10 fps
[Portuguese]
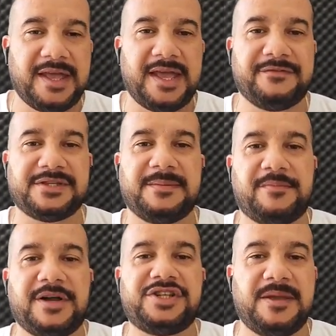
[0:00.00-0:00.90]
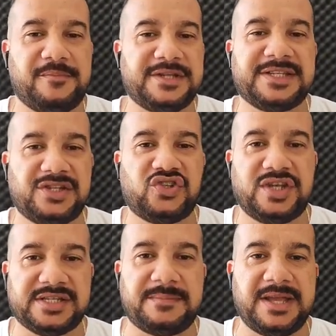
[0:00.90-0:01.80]
É, você pode depois
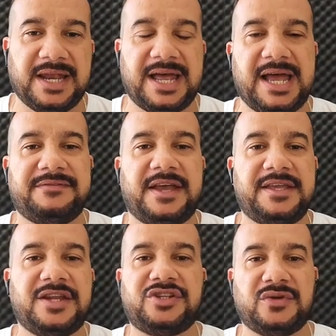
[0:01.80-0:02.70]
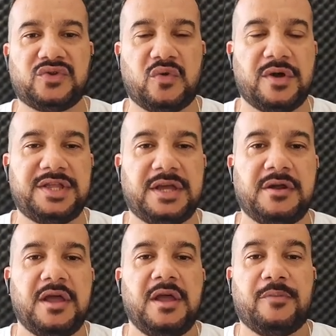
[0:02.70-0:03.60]
assistir essa minha live, A Ira de Deus do Cordeiro,